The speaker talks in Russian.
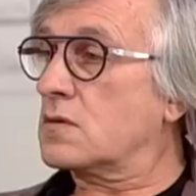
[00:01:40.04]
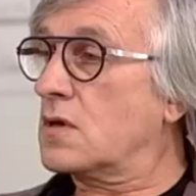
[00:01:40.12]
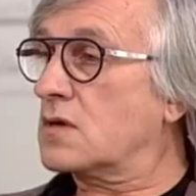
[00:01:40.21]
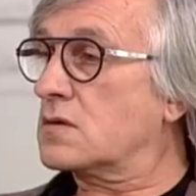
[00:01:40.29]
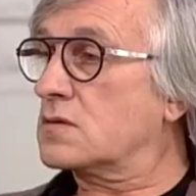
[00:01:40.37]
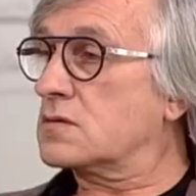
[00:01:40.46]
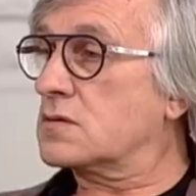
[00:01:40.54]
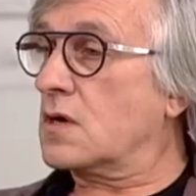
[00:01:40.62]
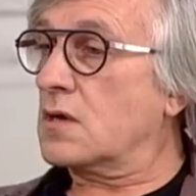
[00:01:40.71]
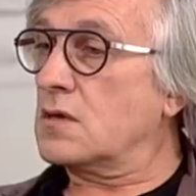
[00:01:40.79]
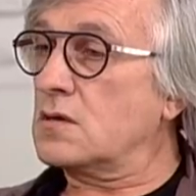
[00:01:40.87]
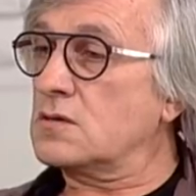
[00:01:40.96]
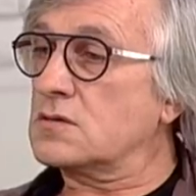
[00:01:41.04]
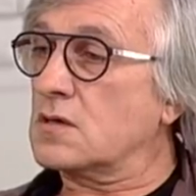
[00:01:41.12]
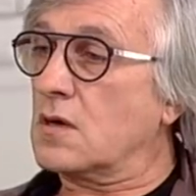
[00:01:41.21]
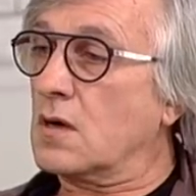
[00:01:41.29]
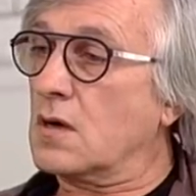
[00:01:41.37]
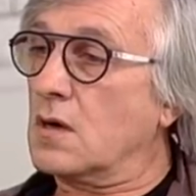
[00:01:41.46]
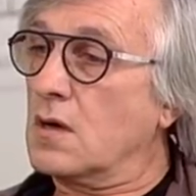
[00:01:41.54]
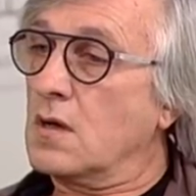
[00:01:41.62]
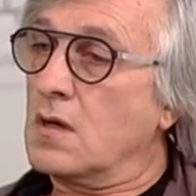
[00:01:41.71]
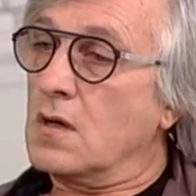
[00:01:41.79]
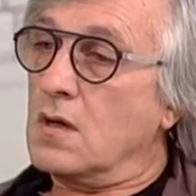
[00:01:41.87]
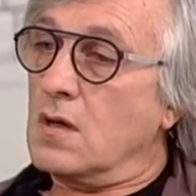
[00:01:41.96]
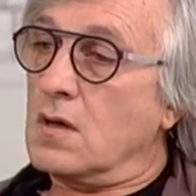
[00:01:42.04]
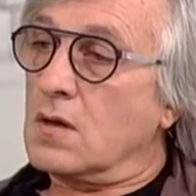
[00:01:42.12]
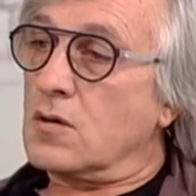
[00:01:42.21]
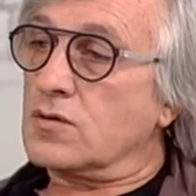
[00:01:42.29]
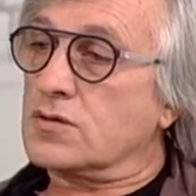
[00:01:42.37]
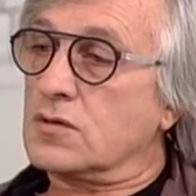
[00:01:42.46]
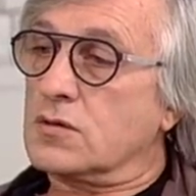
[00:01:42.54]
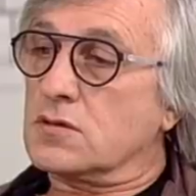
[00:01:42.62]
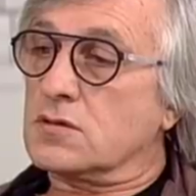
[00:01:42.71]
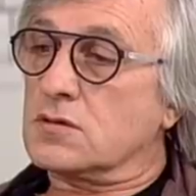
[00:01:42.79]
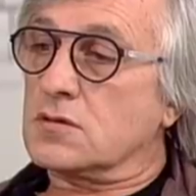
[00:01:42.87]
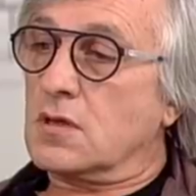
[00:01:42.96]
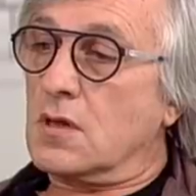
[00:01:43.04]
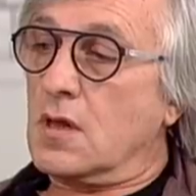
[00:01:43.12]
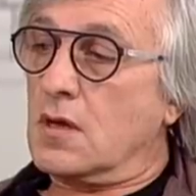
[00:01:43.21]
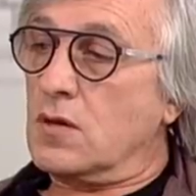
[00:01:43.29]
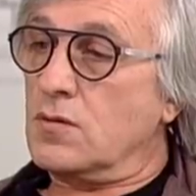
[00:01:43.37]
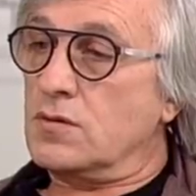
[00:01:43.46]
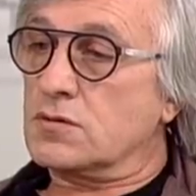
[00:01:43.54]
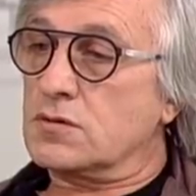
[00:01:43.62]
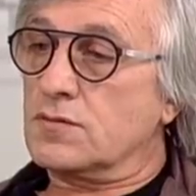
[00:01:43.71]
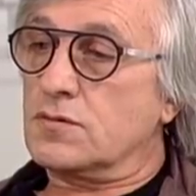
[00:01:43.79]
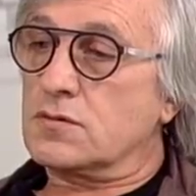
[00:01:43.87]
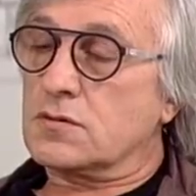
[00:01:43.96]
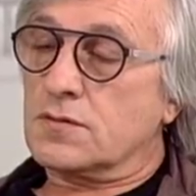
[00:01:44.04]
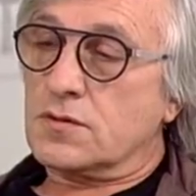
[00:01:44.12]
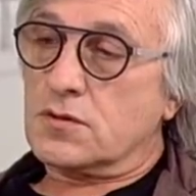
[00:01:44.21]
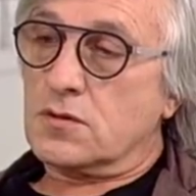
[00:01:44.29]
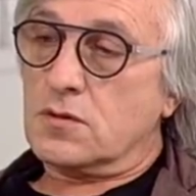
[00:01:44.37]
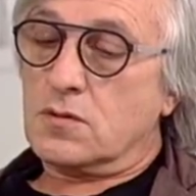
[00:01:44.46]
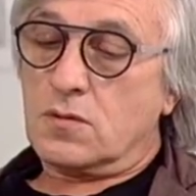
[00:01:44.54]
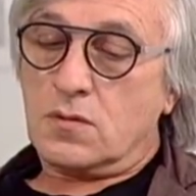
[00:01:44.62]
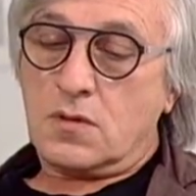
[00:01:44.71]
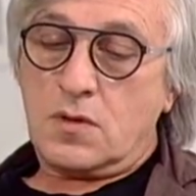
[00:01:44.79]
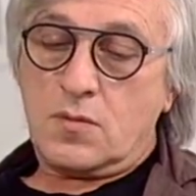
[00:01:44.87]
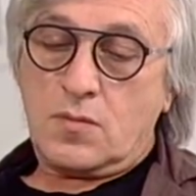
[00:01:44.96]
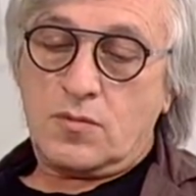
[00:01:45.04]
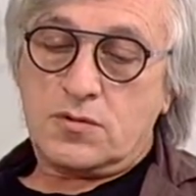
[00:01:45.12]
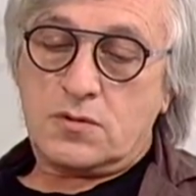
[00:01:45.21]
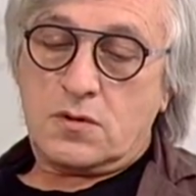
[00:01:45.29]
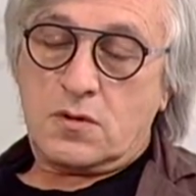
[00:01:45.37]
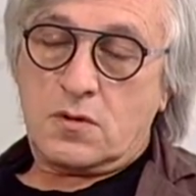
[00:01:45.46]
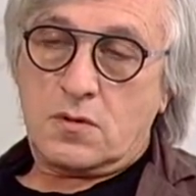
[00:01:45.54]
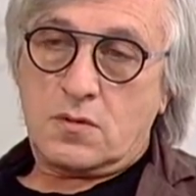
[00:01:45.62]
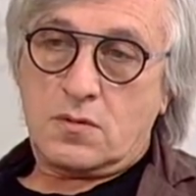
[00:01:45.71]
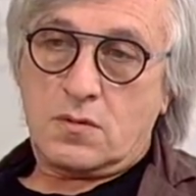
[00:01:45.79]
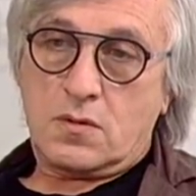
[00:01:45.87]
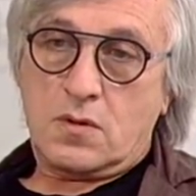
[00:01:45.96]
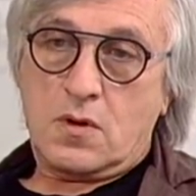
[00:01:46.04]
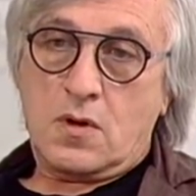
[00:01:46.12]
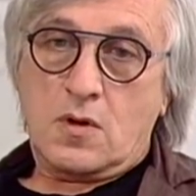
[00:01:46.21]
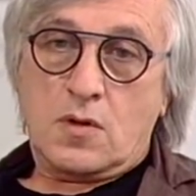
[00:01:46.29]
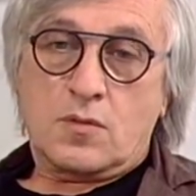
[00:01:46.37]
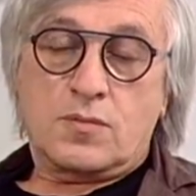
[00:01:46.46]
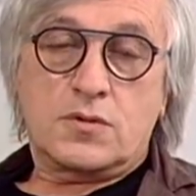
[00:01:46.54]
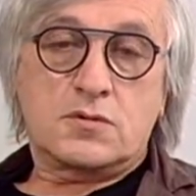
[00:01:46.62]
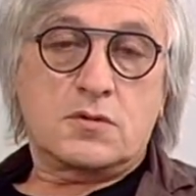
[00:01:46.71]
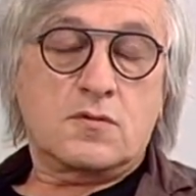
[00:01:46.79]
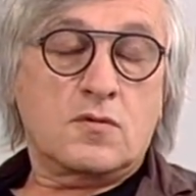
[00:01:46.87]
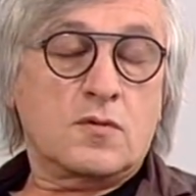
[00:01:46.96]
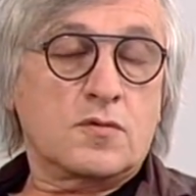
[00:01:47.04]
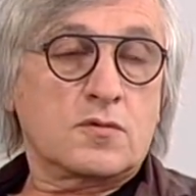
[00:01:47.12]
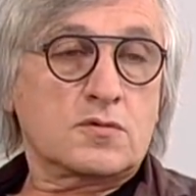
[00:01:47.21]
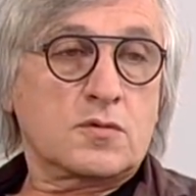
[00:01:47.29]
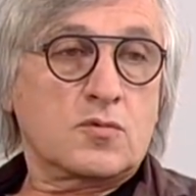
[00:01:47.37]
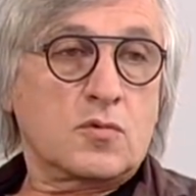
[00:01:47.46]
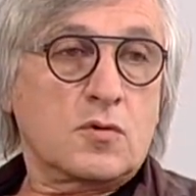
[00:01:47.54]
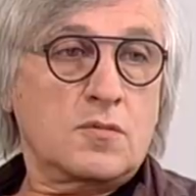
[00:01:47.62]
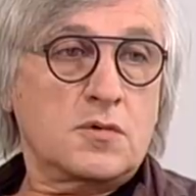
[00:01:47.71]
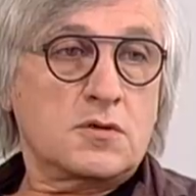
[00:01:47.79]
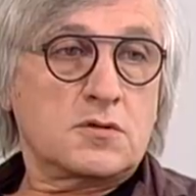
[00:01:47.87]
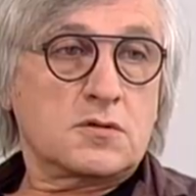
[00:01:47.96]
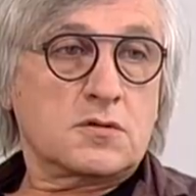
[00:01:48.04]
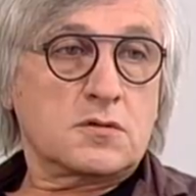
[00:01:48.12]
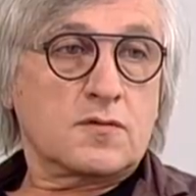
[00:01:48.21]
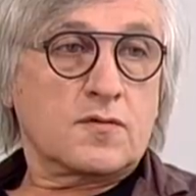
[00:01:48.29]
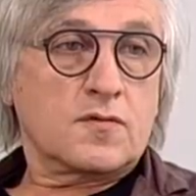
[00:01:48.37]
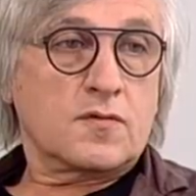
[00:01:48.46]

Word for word: так скатился, как крошки со стола. И люди живут совершенно другими. Можно без него вот уже много месяцев